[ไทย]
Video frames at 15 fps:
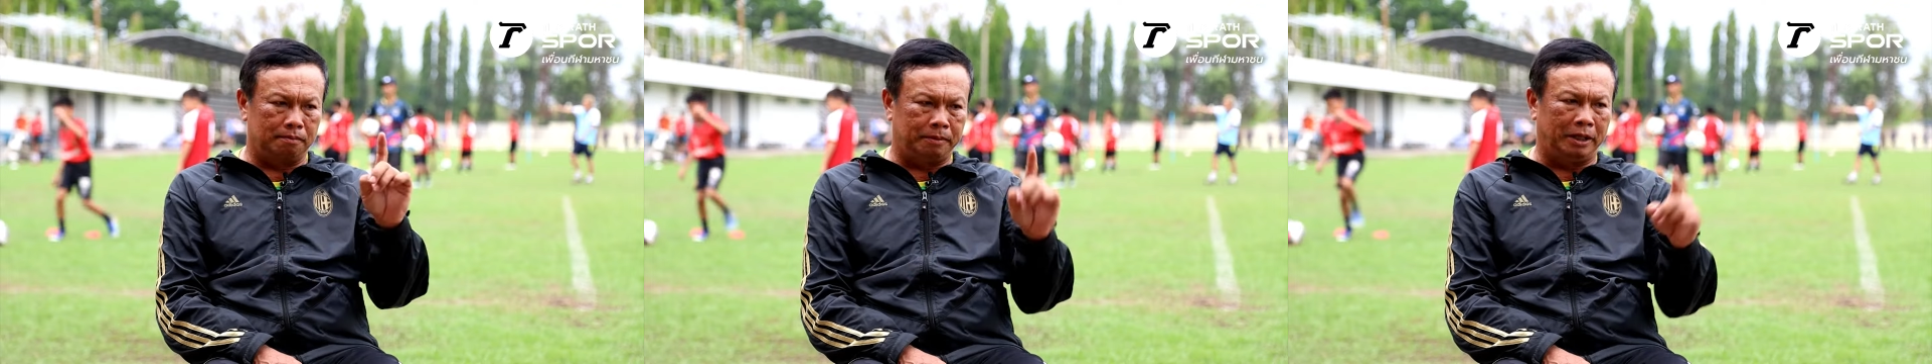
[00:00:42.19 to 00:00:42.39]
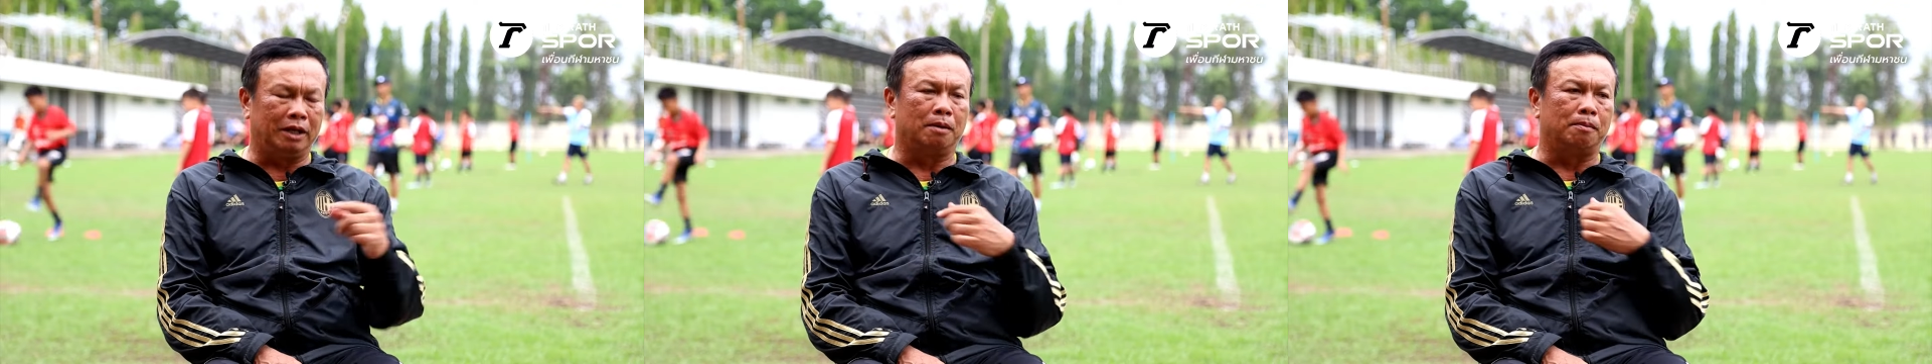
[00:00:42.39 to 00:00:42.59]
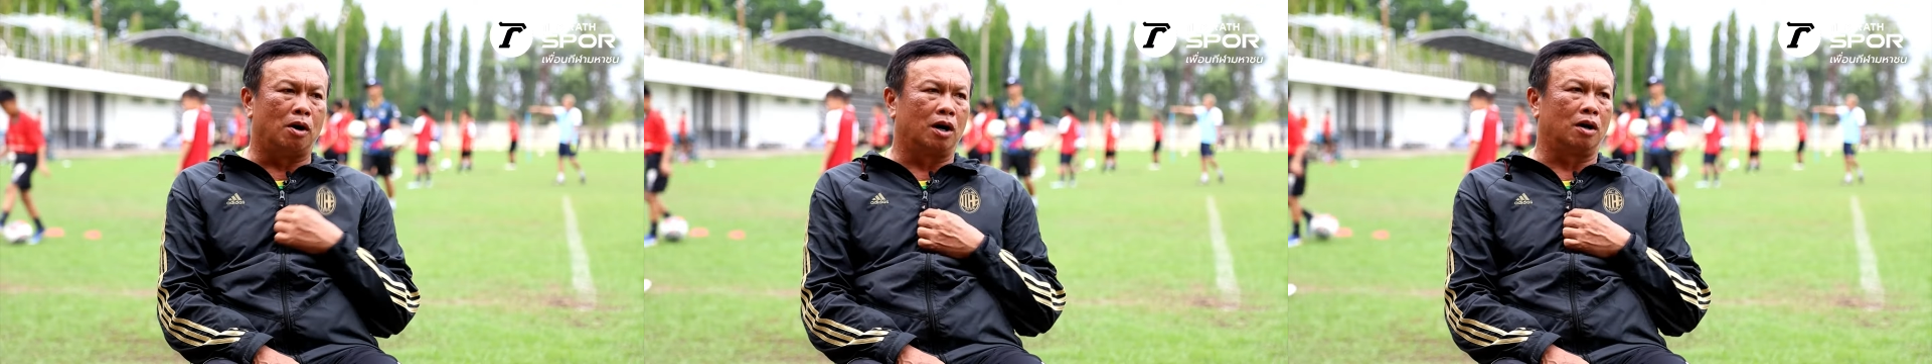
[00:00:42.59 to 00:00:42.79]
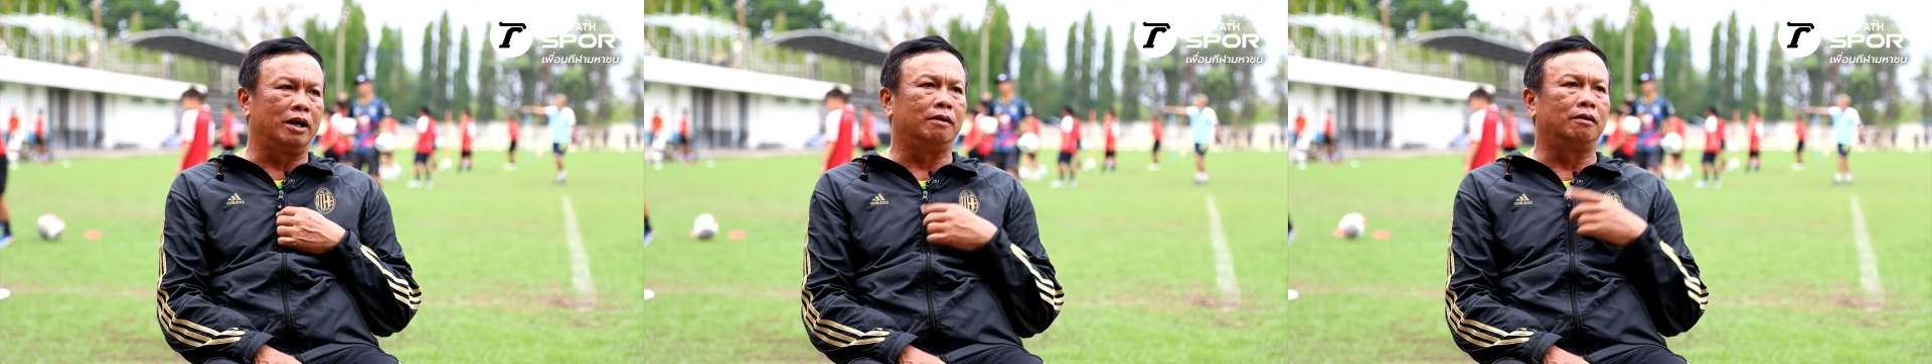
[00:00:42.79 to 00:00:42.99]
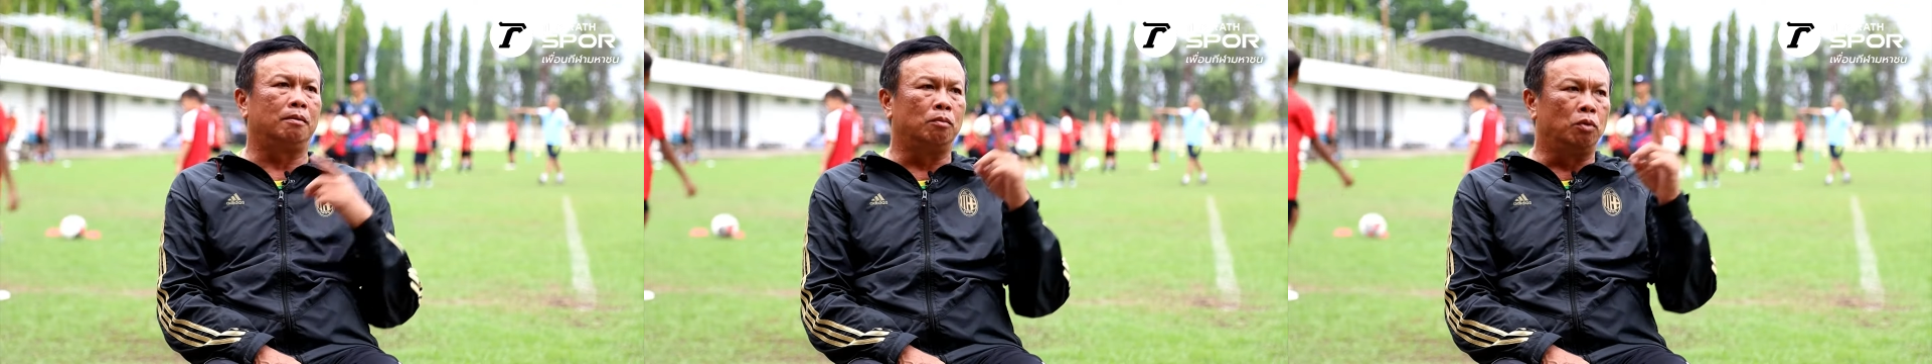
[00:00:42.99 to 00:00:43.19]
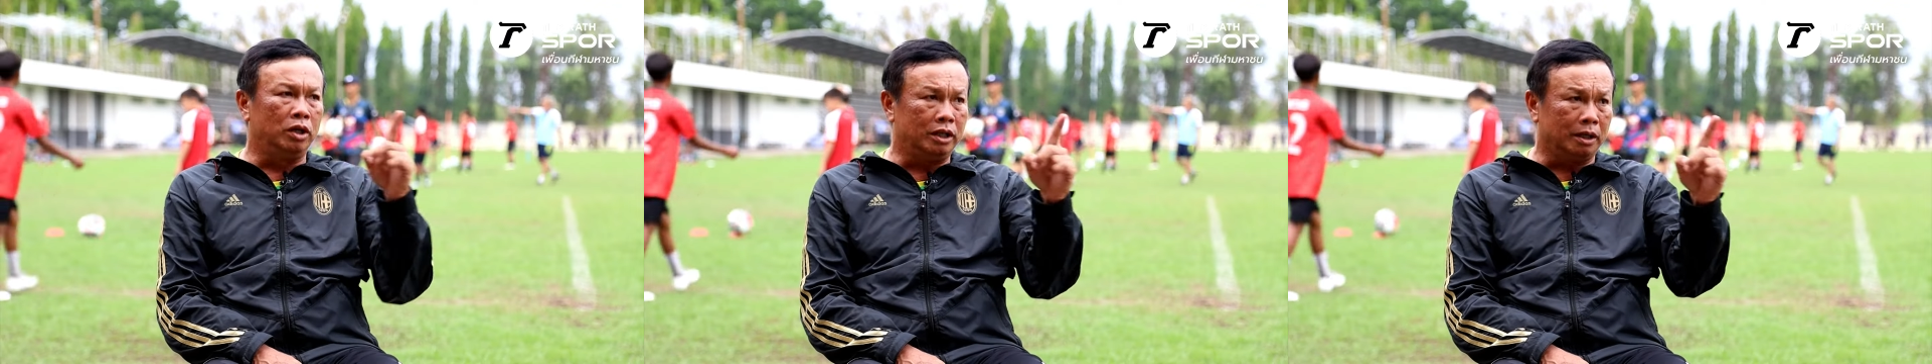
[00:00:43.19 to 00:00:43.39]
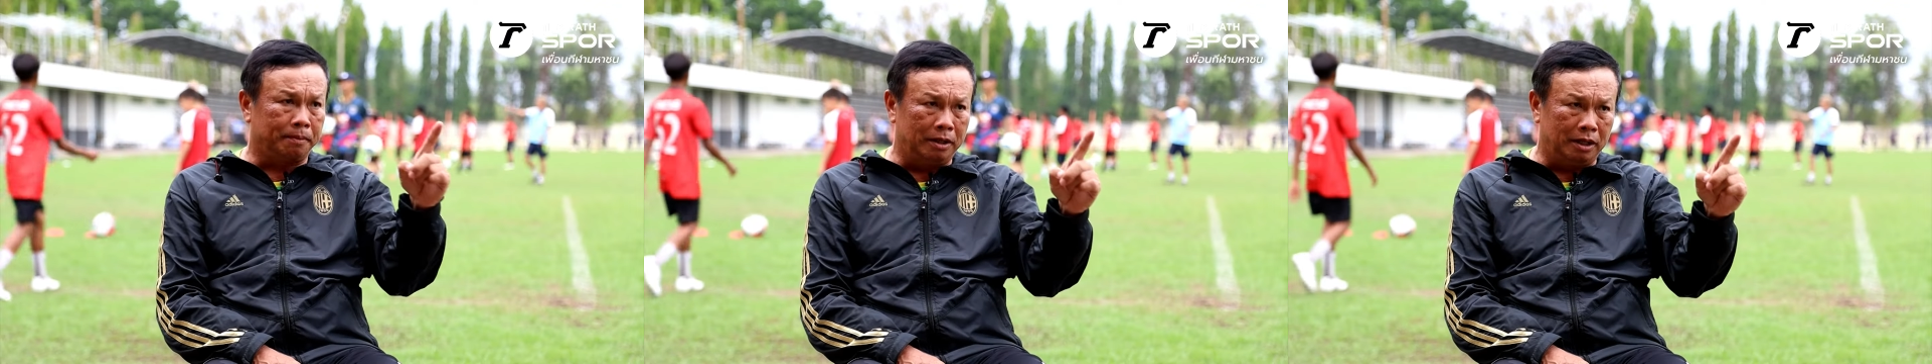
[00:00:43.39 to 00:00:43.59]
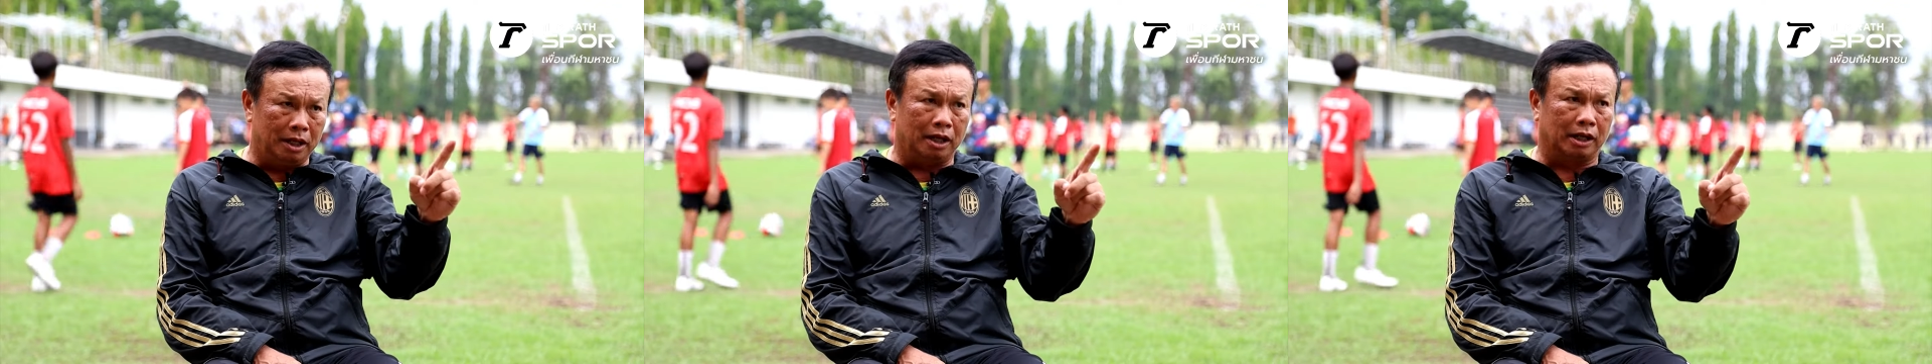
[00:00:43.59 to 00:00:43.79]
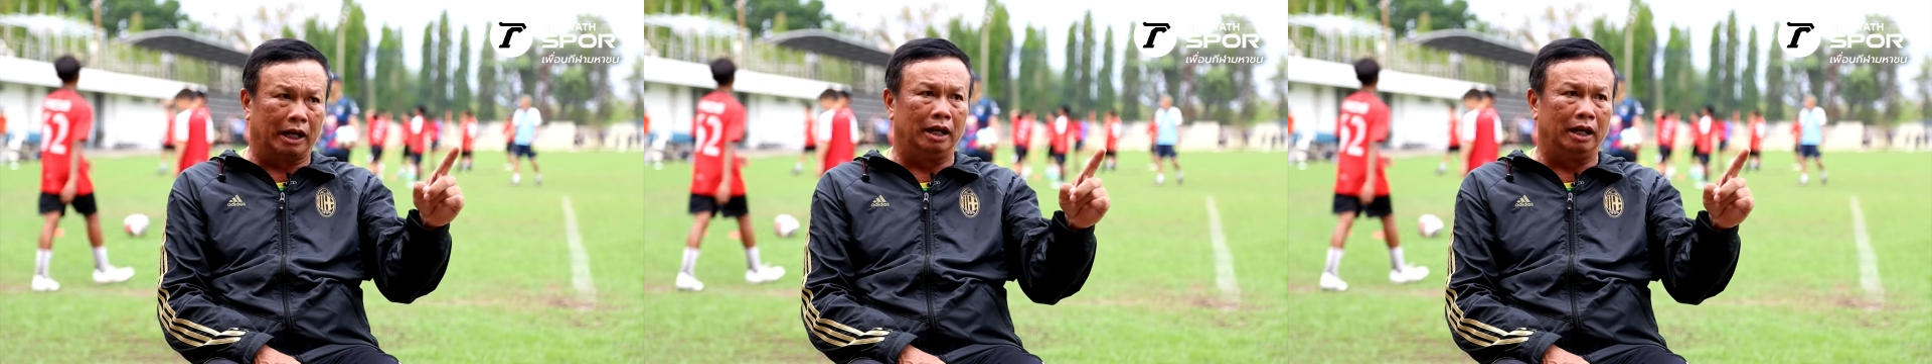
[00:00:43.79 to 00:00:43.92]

พี่ก็บอกเขาเองว่ามุ้ยอย่าเพิ่งเลิก